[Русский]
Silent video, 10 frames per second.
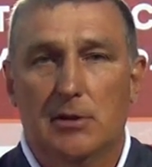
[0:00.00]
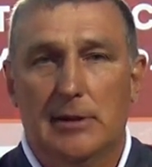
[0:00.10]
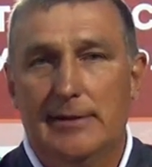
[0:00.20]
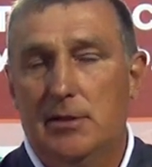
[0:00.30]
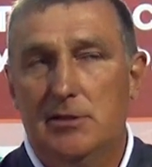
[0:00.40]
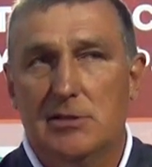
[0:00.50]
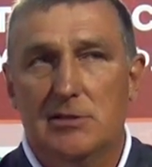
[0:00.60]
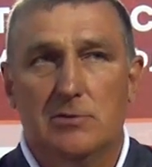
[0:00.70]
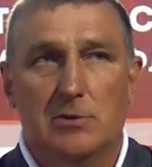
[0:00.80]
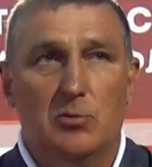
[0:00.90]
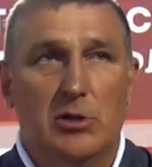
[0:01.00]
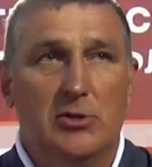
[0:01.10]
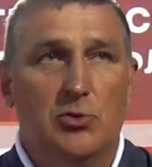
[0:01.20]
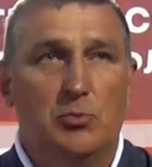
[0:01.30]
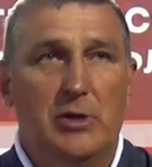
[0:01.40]
Хотя, естественно,
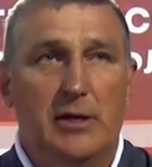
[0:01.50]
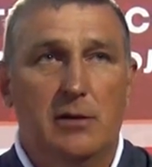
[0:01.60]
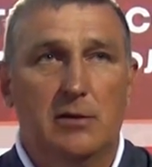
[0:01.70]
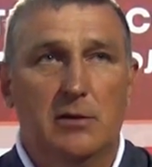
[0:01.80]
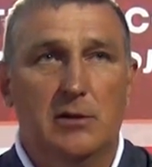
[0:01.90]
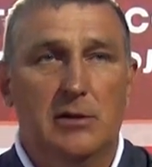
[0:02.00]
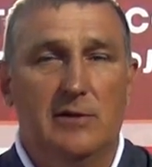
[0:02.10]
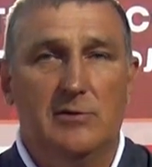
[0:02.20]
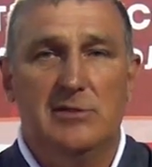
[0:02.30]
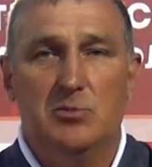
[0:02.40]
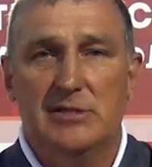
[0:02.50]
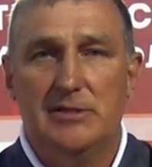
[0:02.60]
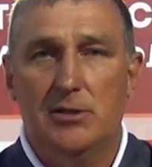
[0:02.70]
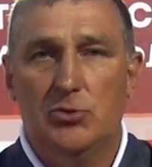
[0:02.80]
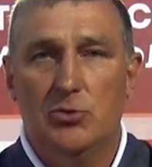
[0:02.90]
молодой парень, недавно
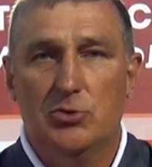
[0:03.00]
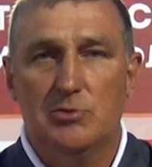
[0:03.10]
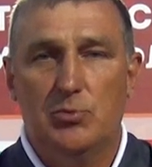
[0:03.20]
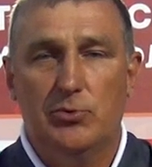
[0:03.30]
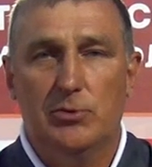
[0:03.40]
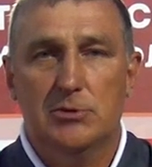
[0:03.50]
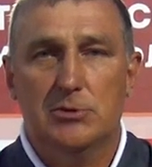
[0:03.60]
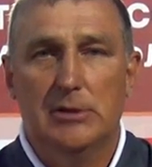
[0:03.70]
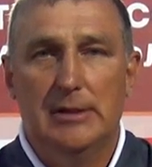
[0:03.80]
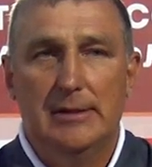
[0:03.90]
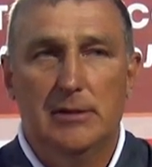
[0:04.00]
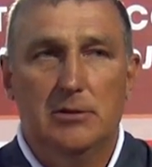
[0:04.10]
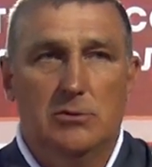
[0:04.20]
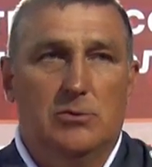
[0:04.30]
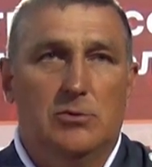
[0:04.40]
17 лет только исполнилось.
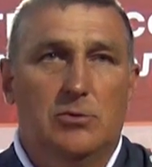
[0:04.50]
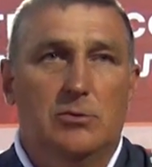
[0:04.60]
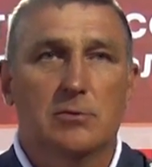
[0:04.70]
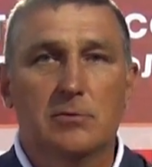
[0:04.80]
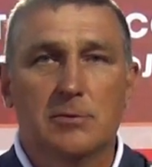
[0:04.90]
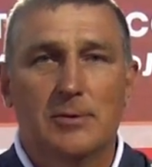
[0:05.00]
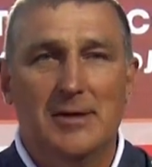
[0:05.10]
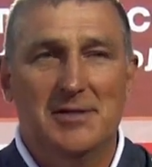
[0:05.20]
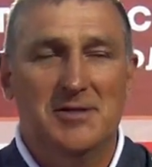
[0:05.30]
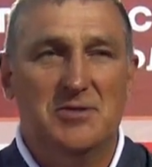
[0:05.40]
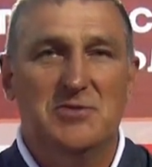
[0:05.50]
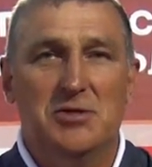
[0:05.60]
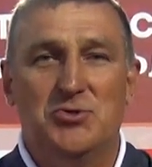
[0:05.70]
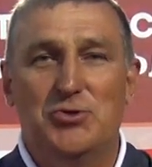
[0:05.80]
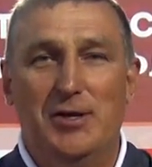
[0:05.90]
Но когда-то все
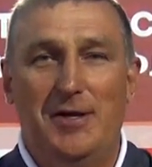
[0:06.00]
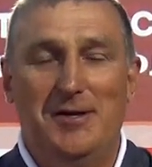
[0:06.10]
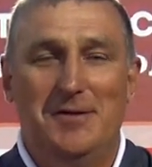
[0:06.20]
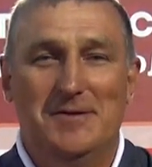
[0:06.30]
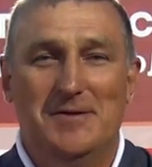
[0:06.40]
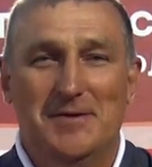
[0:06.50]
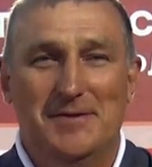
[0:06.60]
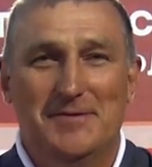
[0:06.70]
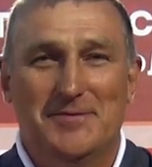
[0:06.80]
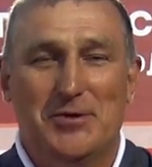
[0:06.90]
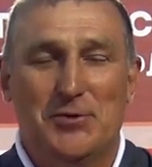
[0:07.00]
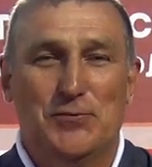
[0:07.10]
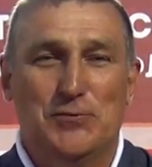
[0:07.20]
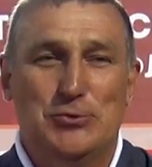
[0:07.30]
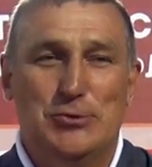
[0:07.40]
начинали в
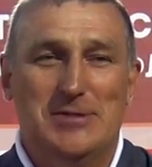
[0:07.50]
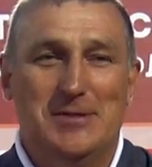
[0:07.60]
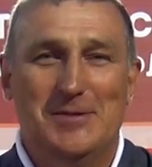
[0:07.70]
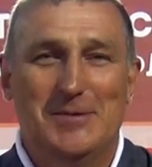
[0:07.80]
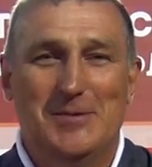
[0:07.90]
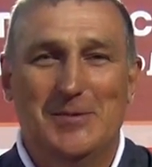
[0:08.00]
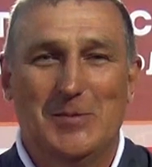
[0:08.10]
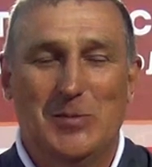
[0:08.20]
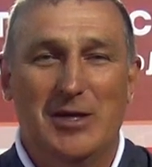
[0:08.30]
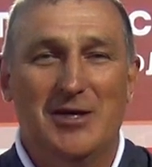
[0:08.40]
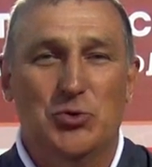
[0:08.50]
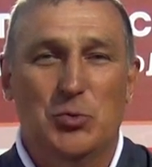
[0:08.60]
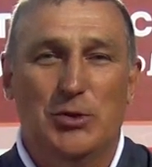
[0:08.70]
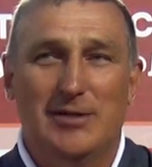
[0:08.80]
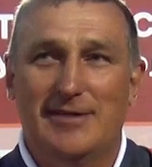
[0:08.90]
таком возрасте. Я
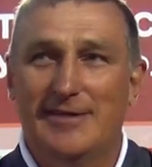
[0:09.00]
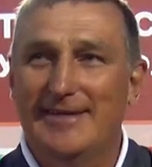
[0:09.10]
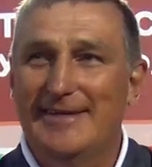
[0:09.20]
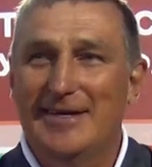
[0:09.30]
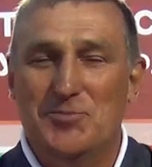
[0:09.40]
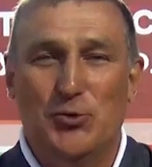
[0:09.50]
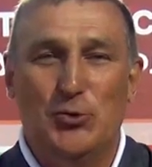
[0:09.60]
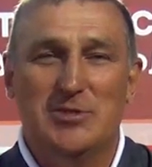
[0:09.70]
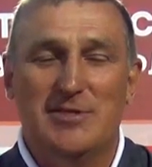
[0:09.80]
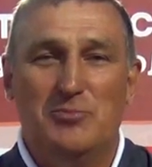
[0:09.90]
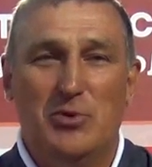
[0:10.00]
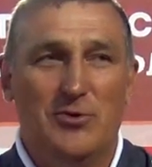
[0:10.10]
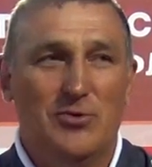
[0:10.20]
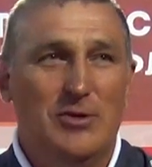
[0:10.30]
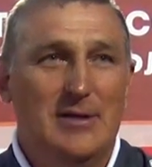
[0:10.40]
думаю, это молодость не
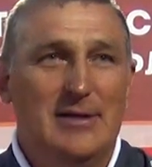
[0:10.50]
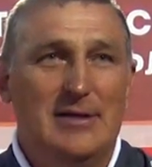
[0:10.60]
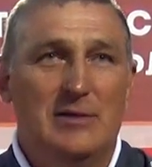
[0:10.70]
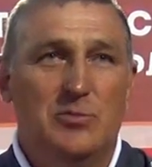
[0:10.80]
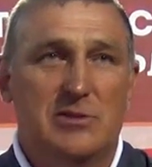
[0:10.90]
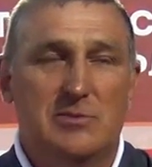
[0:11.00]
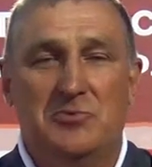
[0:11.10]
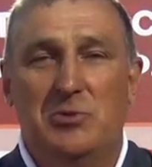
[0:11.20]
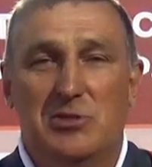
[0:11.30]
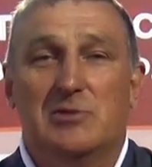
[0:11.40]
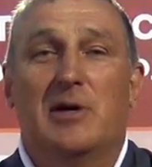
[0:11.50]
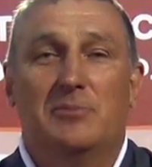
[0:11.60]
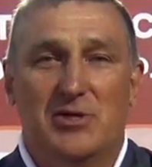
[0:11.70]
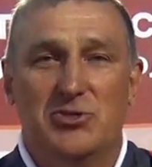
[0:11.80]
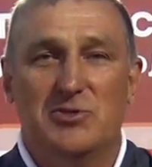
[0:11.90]
порог, и мы с оптимизмом
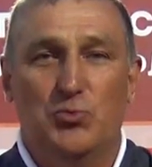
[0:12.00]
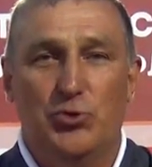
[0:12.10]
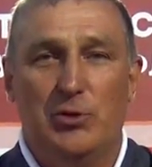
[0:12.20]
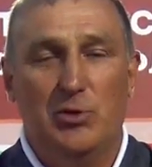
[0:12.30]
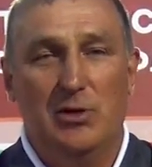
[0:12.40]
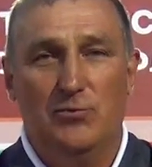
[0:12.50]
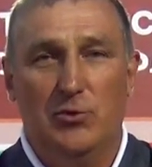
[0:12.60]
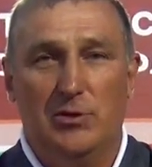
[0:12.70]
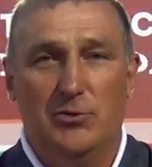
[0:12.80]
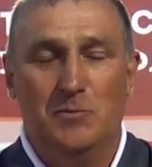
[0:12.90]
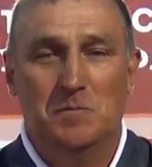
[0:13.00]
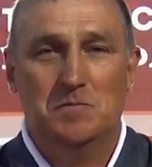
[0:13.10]
опять же смотрим на его игру.